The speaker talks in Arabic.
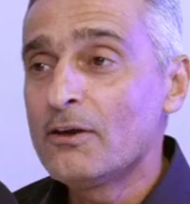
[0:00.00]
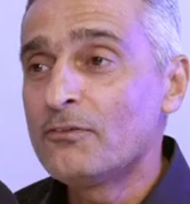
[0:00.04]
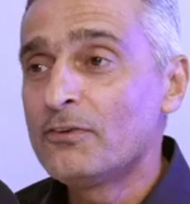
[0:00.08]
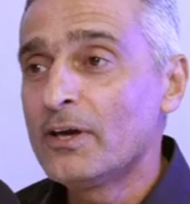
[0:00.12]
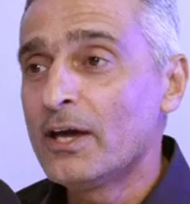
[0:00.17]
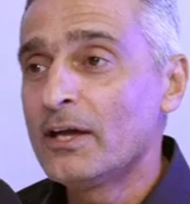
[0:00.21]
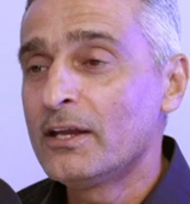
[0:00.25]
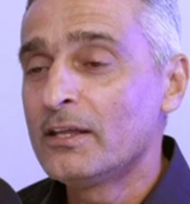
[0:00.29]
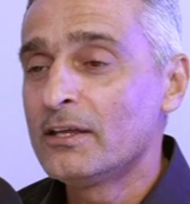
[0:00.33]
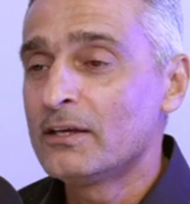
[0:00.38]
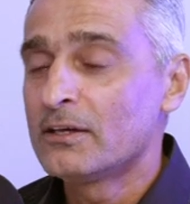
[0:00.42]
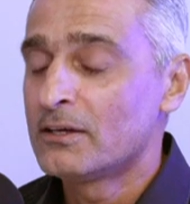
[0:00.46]
إيه.
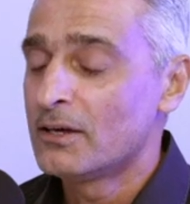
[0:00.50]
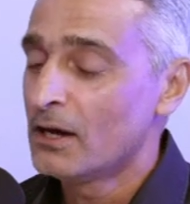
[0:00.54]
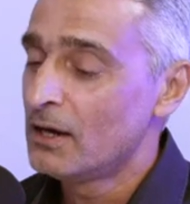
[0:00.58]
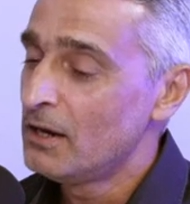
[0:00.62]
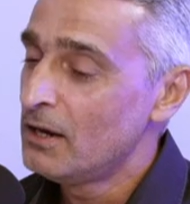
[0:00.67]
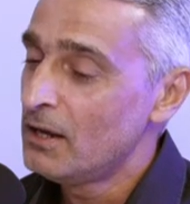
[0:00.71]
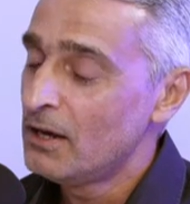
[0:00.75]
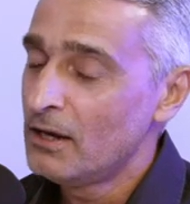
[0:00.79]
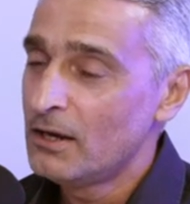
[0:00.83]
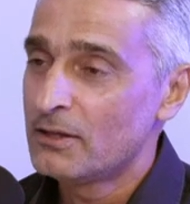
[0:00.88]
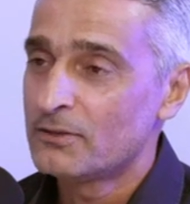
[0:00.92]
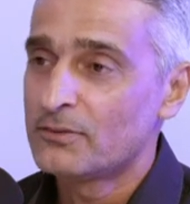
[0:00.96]
كيف يعني؟
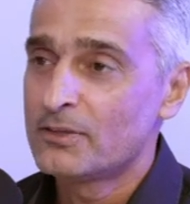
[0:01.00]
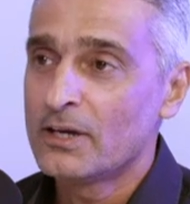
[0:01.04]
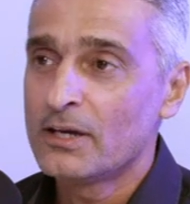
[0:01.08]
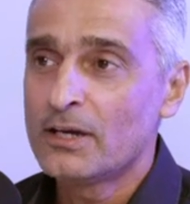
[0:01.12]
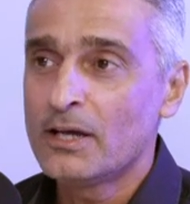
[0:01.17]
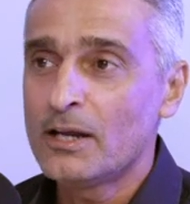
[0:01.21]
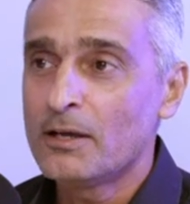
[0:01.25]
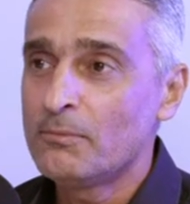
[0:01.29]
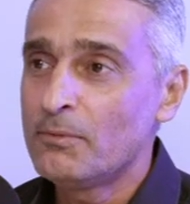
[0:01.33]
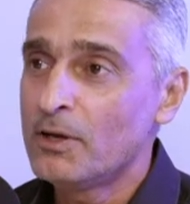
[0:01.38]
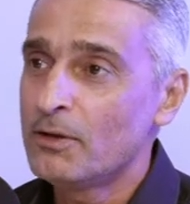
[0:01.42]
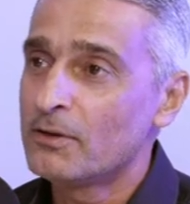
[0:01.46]
قال لا لا
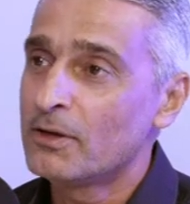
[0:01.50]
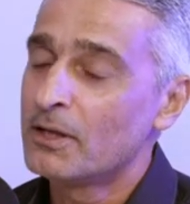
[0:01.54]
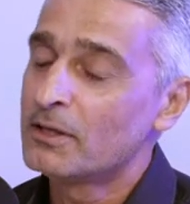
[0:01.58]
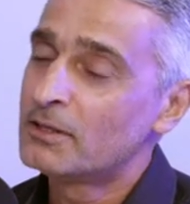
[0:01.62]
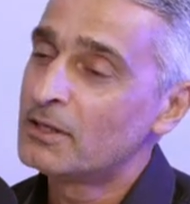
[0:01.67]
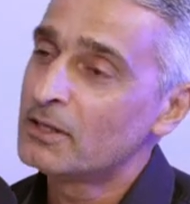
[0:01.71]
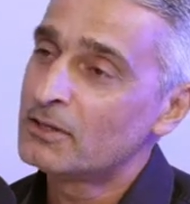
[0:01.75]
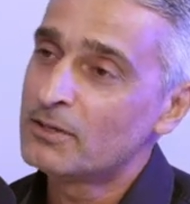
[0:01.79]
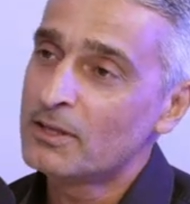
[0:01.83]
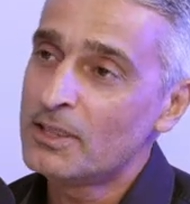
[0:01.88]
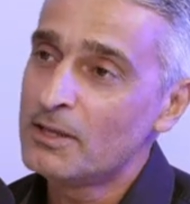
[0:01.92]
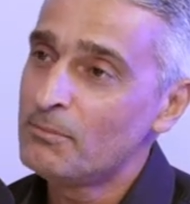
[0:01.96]
سيكلك ما يودي
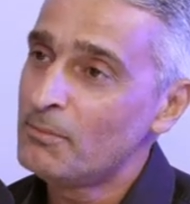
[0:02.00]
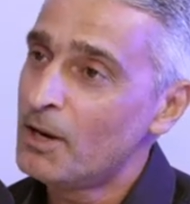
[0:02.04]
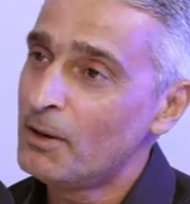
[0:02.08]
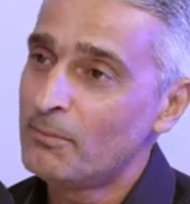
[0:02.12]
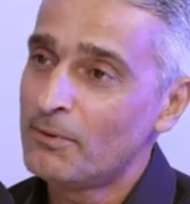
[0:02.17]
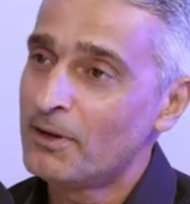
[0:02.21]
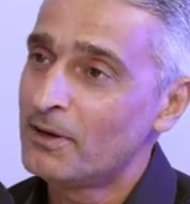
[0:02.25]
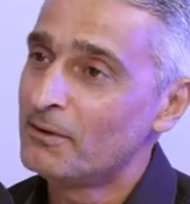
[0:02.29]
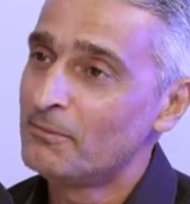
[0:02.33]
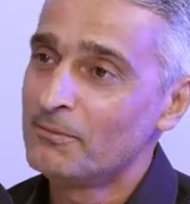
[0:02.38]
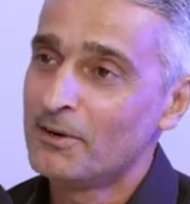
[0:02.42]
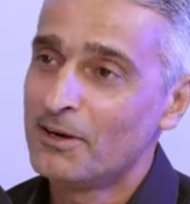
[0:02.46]
انت كذي
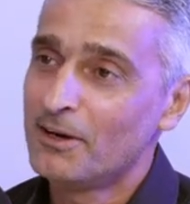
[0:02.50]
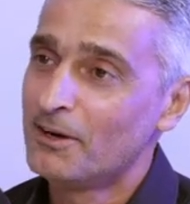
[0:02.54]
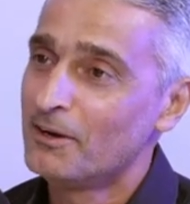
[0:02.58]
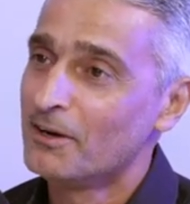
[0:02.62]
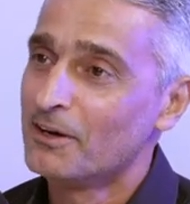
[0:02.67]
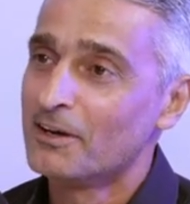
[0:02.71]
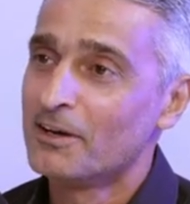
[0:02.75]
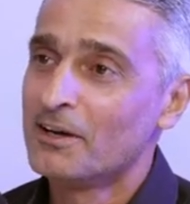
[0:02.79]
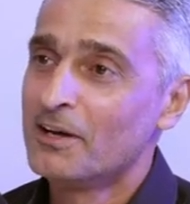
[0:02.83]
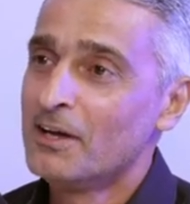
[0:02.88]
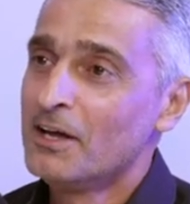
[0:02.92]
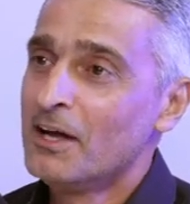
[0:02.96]
ما
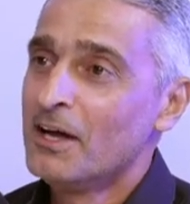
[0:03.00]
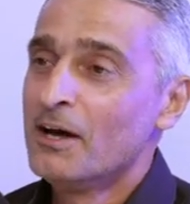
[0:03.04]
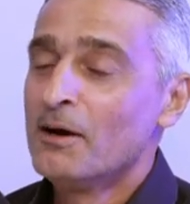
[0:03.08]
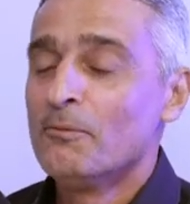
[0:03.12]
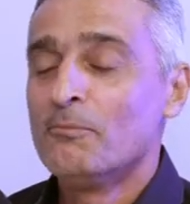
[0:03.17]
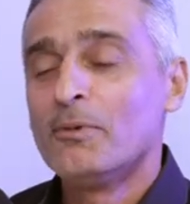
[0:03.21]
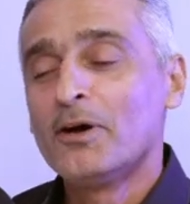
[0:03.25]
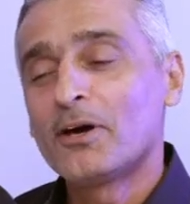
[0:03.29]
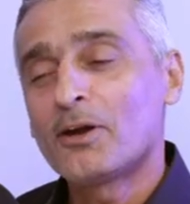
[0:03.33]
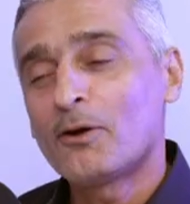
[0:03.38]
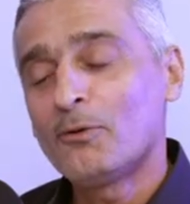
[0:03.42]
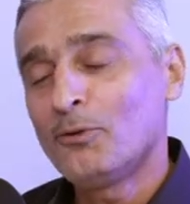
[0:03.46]
ما
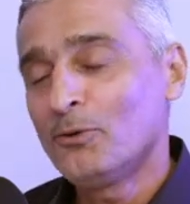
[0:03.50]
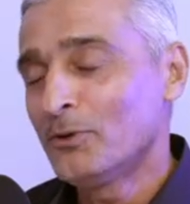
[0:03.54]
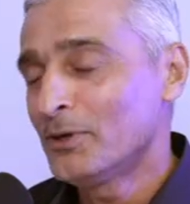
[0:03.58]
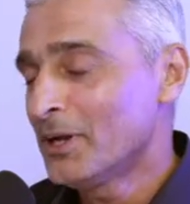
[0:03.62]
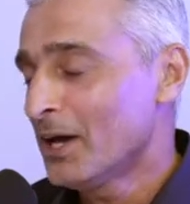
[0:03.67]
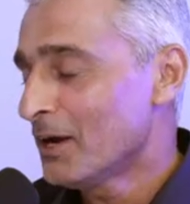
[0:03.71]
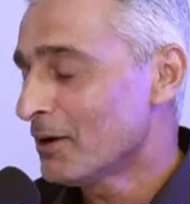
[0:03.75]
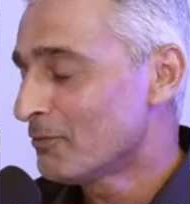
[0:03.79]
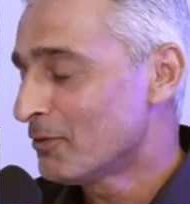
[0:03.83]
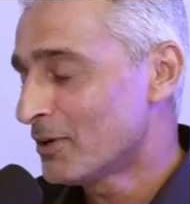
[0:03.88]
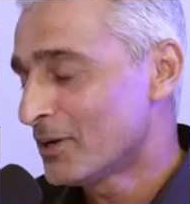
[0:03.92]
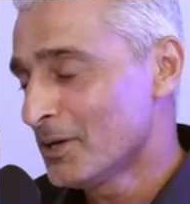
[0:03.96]

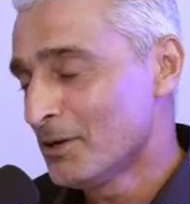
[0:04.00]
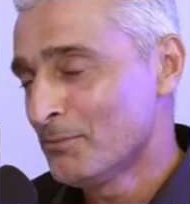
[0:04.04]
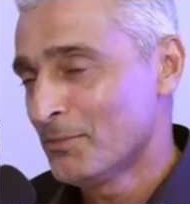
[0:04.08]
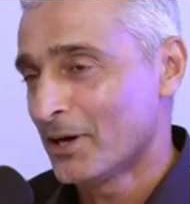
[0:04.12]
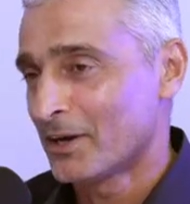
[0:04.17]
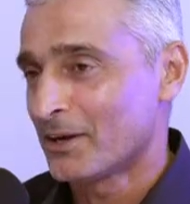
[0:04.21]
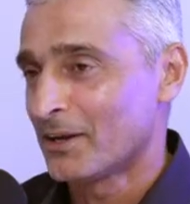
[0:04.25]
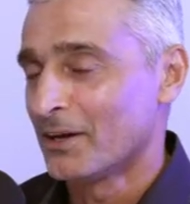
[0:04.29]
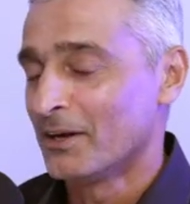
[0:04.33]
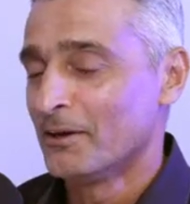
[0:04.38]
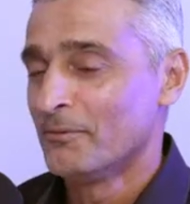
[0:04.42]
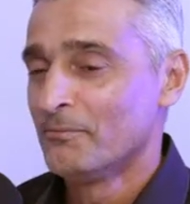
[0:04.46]
بيروحون عنك
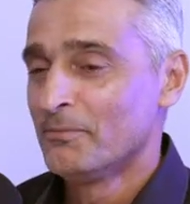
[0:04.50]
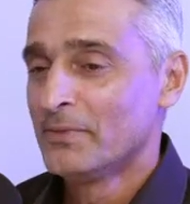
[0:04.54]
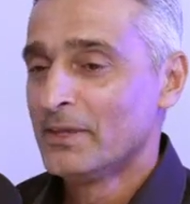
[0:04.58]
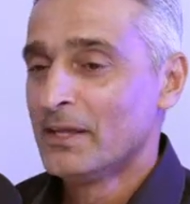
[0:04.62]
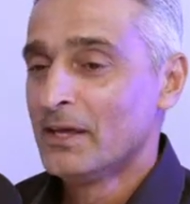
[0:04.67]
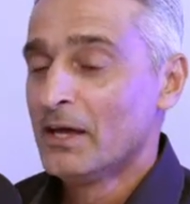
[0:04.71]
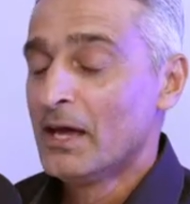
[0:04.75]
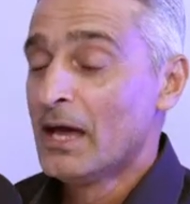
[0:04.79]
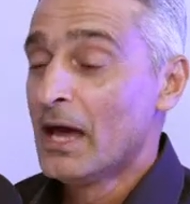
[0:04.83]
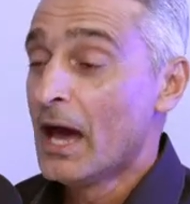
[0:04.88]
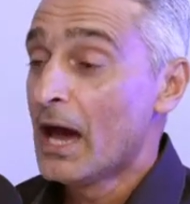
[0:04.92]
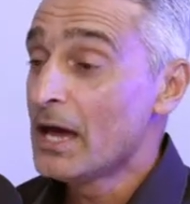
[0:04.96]
كل مره
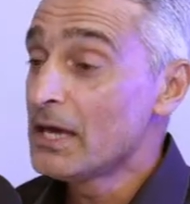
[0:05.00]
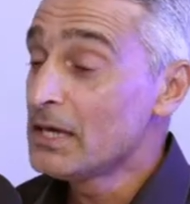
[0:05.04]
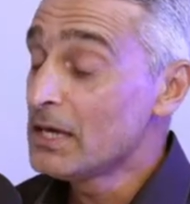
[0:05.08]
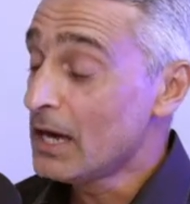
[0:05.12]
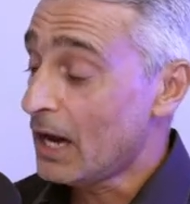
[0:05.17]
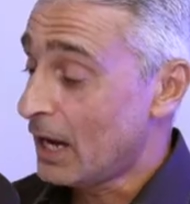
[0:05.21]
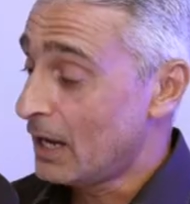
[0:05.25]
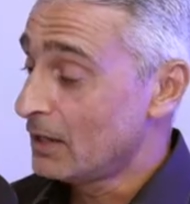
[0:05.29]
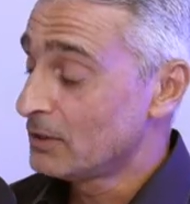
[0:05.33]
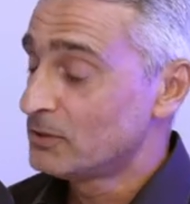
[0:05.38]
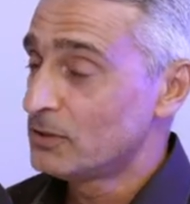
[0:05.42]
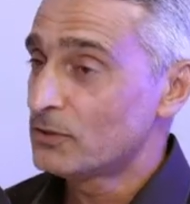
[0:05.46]

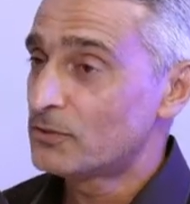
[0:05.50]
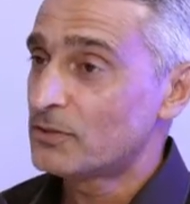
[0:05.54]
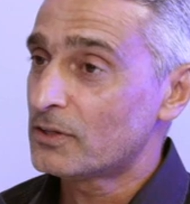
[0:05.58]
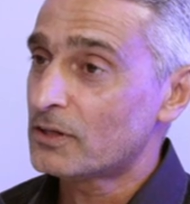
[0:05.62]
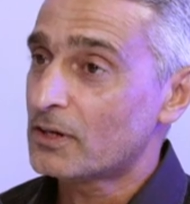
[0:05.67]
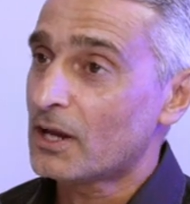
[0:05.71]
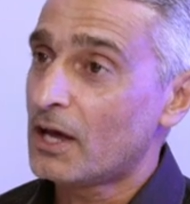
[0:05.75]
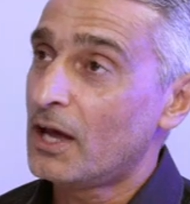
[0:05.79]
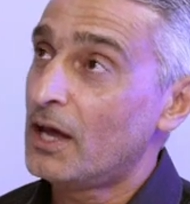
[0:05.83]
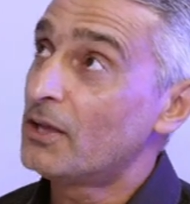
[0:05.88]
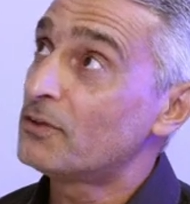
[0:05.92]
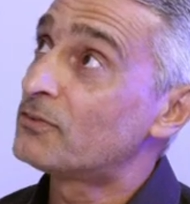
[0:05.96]
اي على
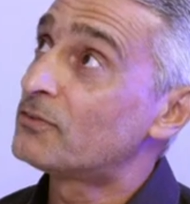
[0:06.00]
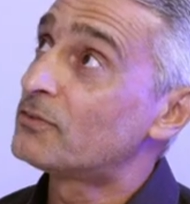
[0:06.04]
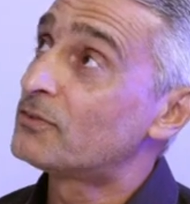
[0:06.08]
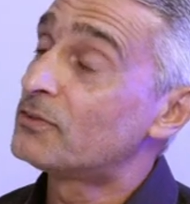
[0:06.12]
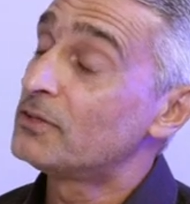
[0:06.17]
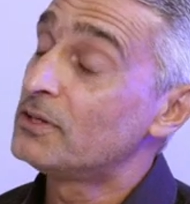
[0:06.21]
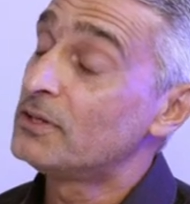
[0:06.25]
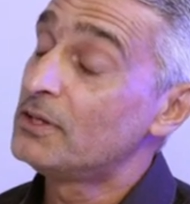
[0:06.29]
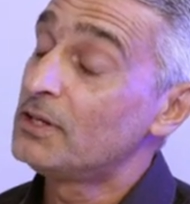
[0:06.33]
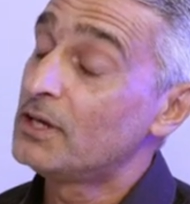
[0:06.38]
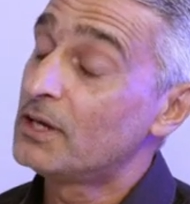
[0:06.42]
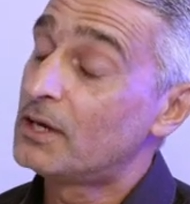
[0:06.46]
الجسر
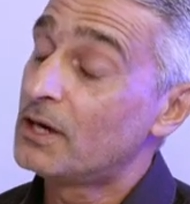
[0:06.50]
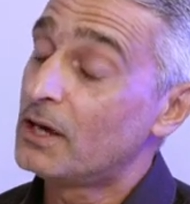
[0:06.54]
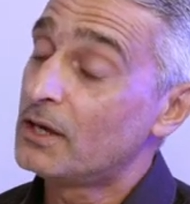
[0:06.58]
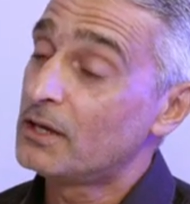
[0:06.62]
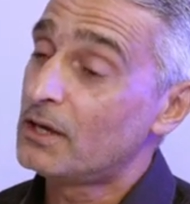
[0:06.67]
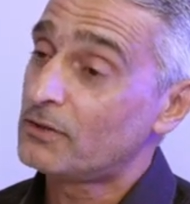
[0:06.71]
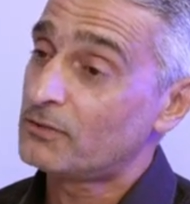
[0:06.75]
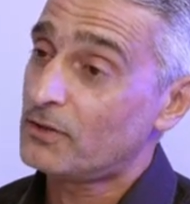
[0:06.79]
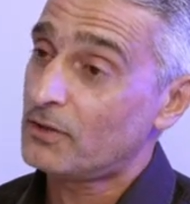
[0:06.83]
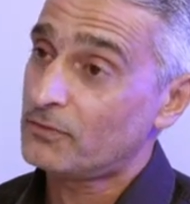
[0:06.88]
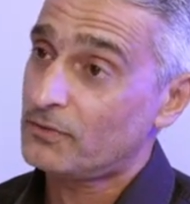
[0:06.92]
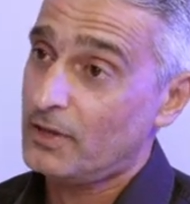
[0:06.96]
احس اني
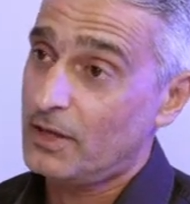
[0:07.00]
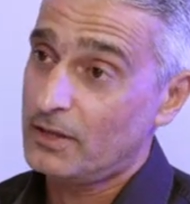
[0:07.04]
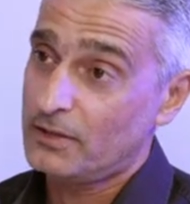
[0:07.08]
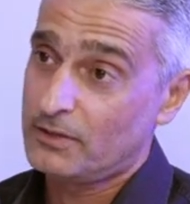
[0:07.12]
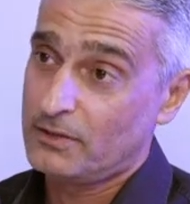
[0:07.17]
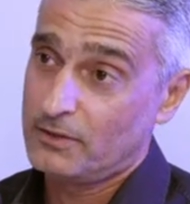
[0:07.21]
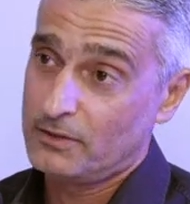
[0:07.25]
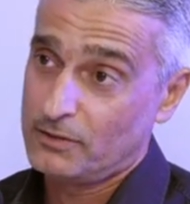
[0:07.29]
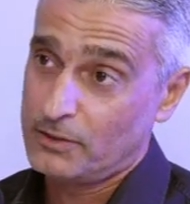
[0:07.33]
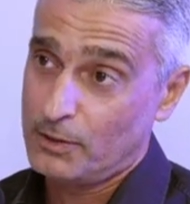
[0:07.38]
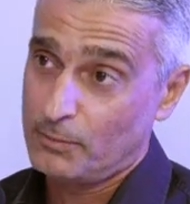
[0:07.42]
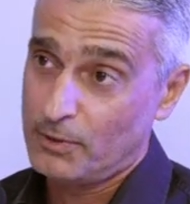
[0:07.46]
كياس
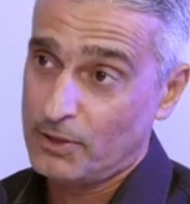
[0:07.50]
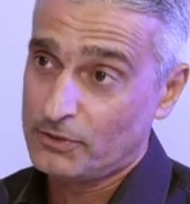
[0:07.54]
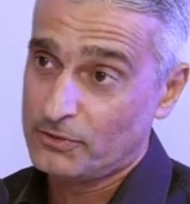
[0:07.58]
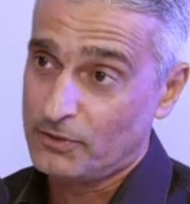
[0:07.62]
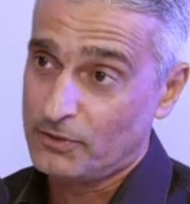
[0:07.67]
اصعد